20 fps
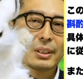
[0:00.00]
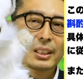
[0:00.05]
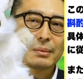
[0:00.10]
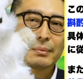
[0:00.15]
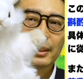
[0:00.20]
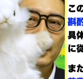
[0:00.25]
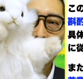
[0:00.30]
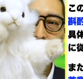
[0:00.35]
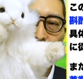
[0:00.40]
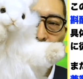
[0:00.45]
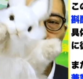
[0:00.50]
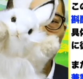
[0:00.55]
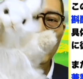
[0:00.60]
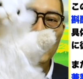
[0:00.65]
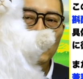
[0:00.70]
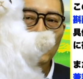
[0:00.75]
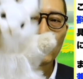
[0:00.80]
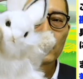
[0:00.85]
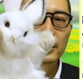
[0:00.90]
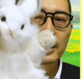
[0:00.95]
まれますよね。これ
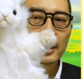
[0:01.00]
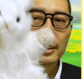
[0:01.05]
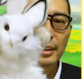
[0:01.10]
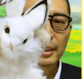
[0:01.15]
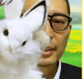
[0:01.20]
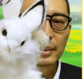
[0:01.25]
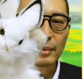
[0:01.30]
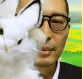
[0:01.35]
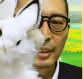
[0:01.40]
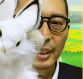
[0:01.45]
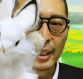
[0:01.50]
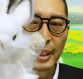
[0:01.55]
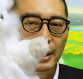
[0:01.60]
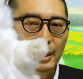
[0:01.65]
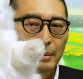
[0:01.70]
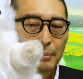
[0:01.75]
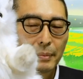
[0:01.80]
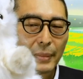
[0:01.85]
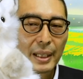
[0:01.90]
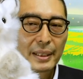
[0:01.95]
は当然ですよね。
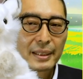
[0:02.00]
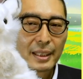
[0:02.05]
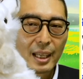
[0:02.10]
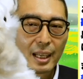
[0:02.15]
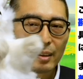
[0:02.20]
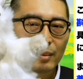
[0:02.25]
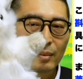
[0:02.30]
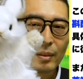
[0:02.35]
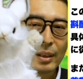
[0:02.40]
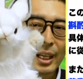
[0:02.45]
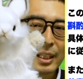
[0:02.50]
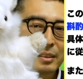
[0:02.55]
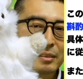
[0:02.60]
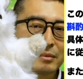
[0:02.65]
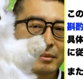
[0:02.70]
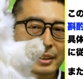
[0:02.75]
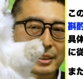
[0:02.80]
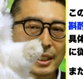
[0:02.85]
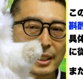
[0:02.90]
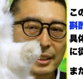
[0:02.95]
また、これあと
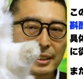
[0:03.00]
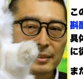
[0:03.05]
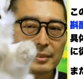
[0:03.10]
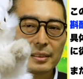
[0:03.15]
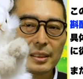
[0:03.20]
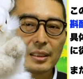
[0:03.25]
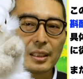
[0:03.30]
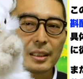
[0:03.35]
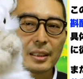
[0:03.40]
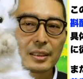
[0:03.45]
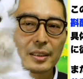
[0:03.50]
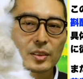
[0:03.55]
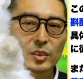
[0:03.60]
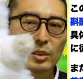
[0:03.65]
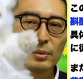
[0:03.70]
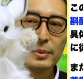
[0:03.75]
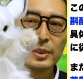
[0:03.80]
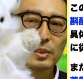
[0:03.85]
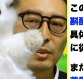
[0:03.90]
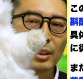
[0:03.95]
はさっき言ってたですね、処
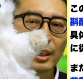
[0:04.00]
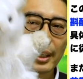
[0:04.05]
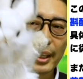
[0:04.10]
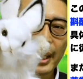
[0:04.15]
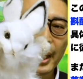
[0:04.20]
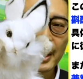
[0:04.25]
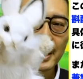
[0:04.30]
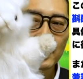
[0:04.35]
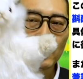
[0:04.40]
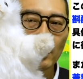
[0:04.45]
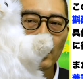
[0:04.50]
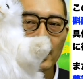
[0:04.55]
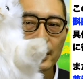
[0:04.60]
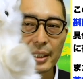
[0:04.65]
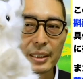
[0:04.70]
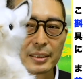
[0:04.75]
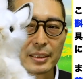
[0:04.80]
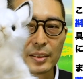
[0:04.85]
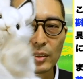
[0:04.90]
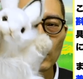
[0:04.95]
務とか経理とか
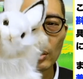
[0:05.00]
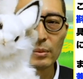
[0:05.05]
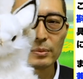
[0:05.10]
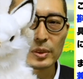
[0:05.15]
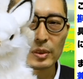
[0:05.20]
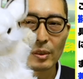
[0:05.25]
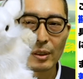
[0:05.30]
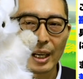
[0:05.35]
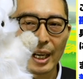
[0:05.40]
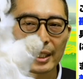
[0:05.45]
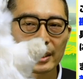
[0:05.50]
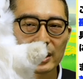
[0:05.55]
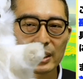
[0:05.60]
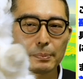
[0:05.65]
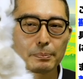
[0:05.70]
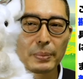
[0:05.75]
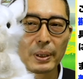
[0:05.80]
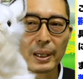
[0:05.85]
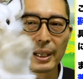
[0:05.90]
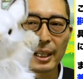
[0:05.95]
ですね、総務とか、ああいう
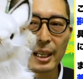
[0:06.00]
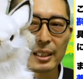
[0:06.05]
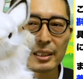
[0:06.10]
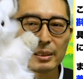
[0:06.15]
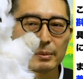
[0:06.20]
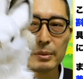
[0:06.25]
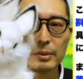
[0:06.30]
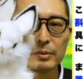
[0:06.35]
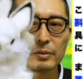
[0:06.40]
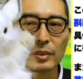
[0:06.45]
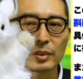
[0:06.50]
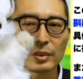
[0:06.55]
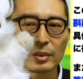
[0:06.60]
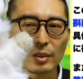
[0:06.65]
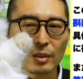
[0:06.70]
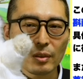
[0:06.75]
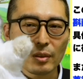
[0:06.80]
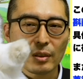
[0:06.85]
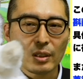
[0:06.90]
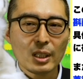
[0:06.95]
一般管理部門
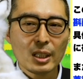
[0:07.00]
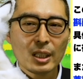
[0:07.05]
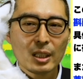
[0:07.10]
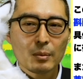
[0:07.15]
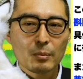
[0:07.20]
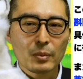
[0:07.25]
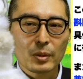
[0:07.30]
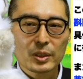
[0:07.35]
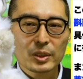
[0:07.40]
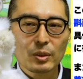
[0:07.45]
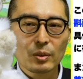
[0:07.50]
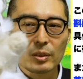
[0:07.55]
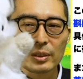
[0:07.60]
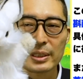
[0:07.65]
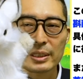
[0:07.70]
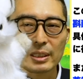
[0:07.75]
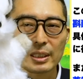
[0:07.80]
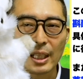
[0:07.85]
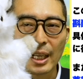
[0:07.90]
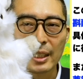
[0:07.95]
のもう人
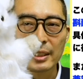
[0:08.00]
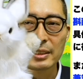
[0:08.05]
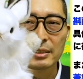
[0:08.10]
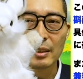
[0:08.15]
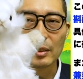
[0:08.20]
に関し